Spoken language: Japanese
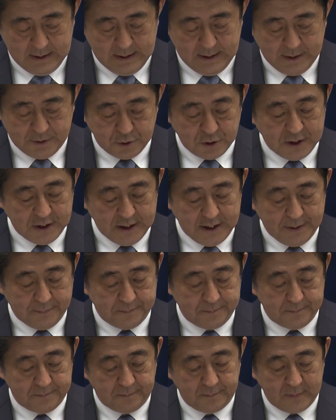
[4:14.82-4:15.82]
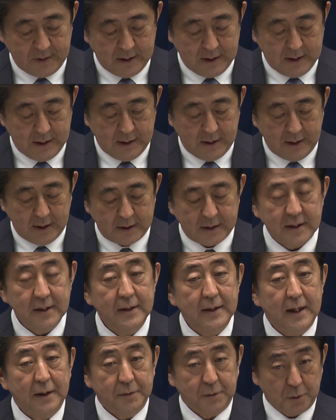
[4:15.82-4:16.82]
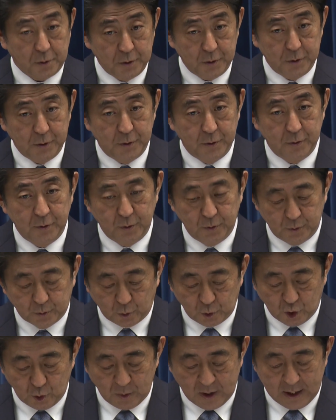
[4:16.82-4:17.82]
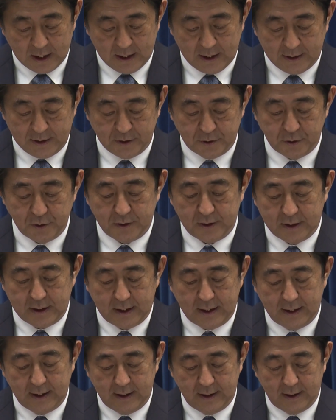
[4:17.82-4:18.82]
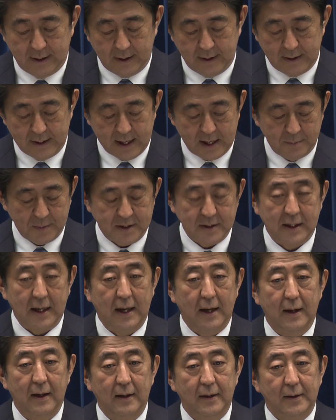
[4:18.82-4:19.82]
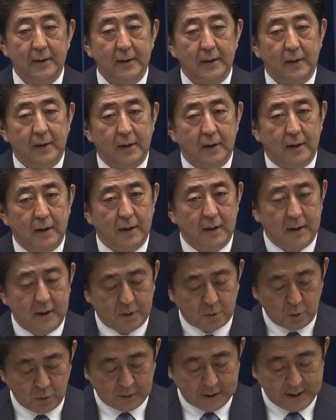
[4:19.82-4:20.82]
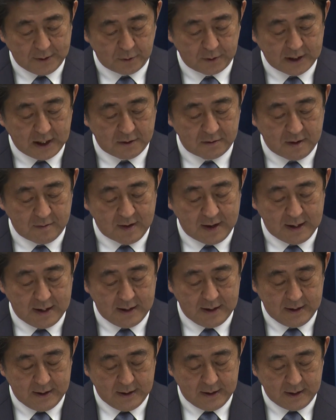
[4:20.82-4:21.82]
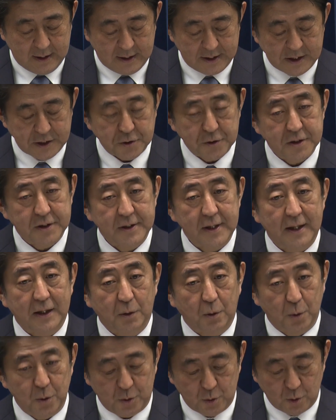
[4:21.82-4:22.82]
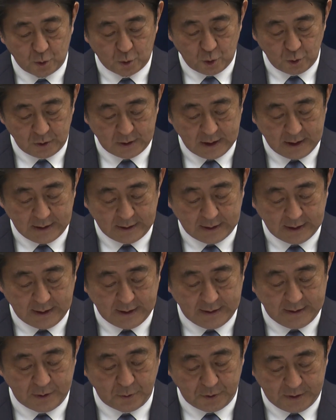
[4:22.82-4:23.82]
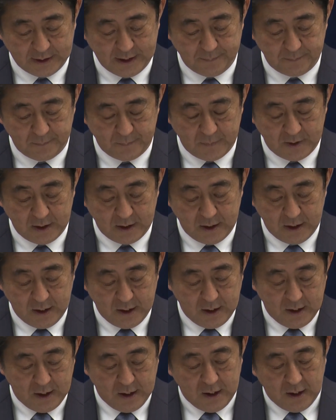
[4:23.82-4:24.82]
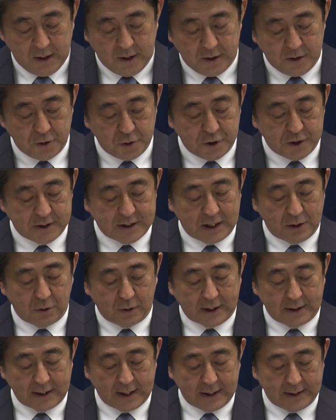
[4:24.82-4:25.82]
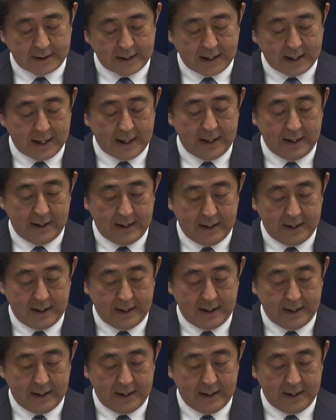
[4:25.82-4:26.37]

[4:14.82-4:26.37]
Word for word: えー、次に侵略という言葉についてでありますが、えー、今回の談話は21世紀構想懇談会において有識者の方々が